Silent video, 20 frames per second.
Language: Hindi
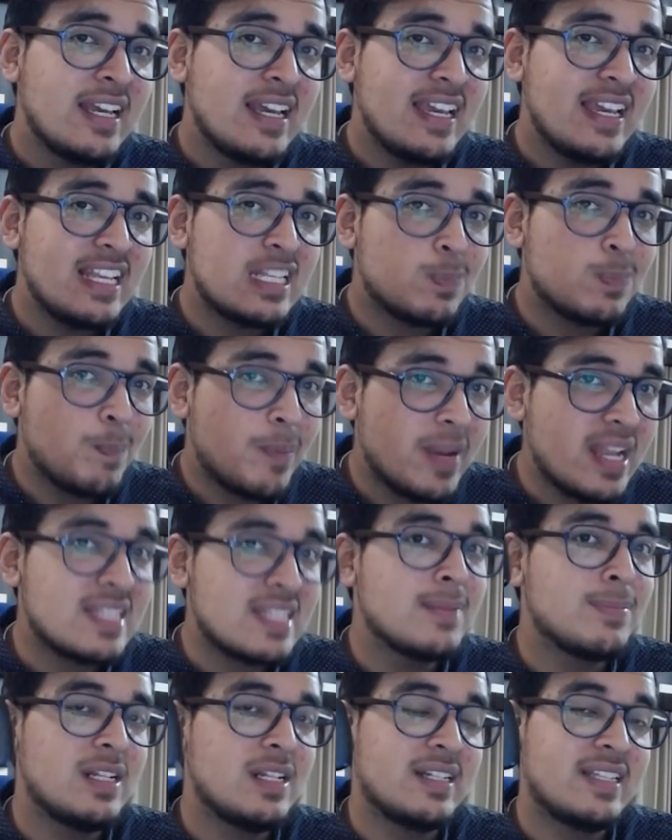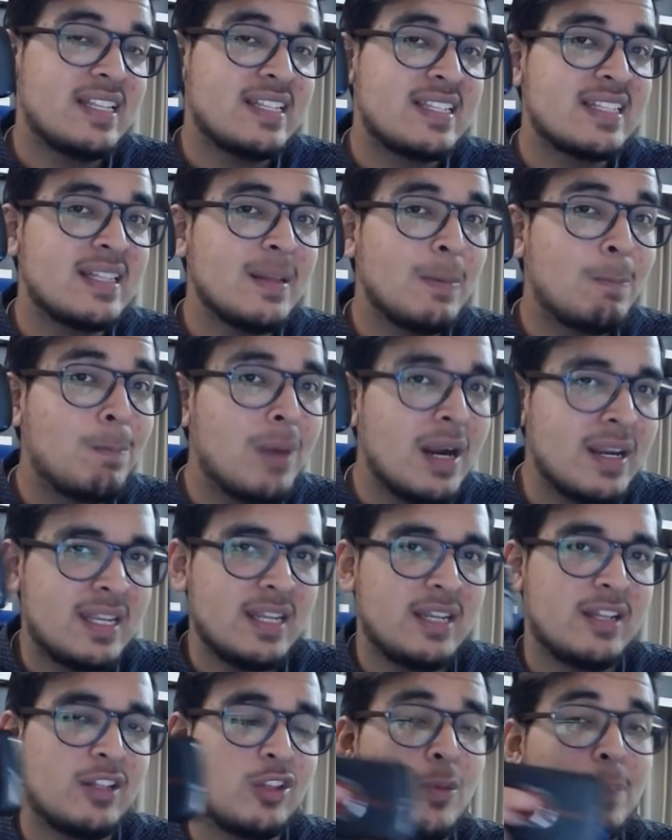इज प्रेसिबल दिस इज द
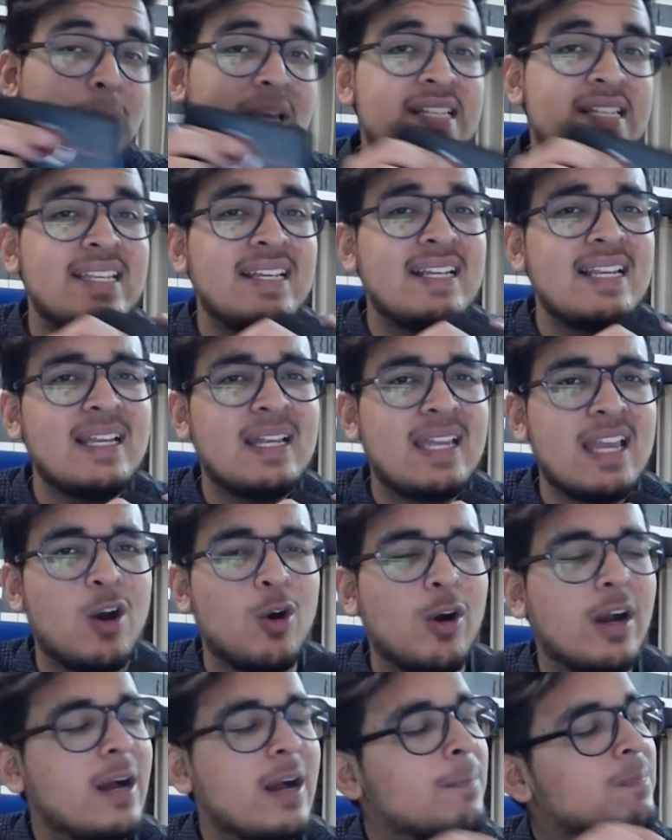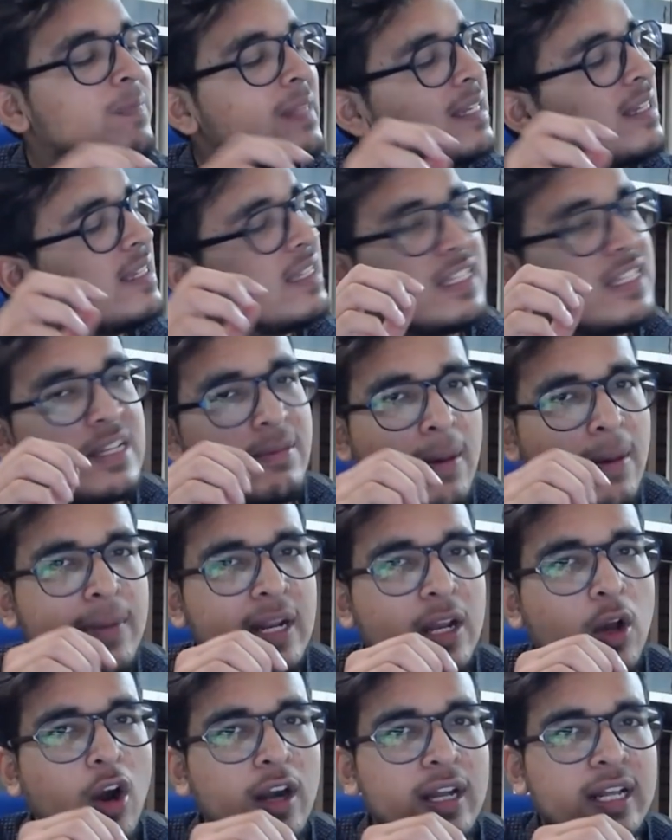बटन तो बेसिकली क्या होगा जब आप
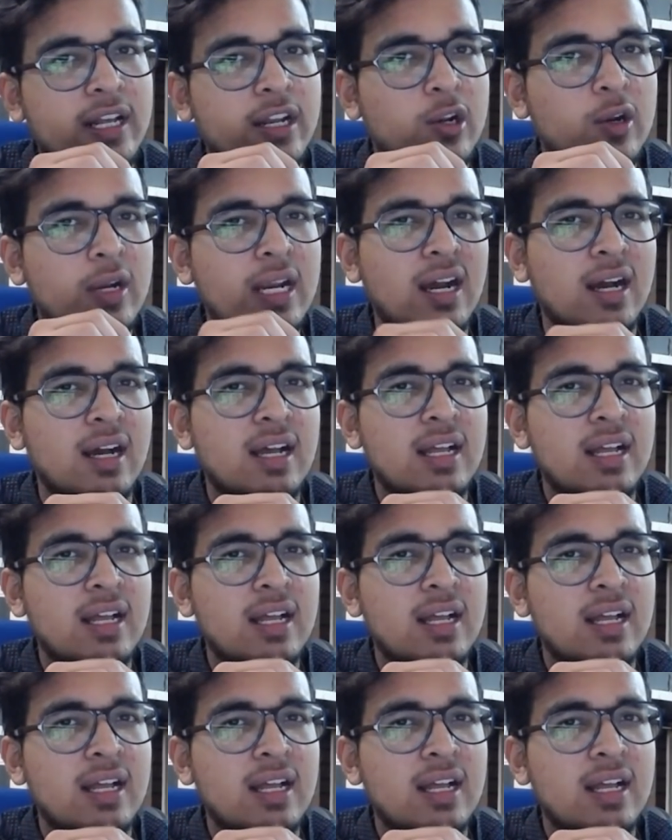रिकॉर्ड कर रहे हो ना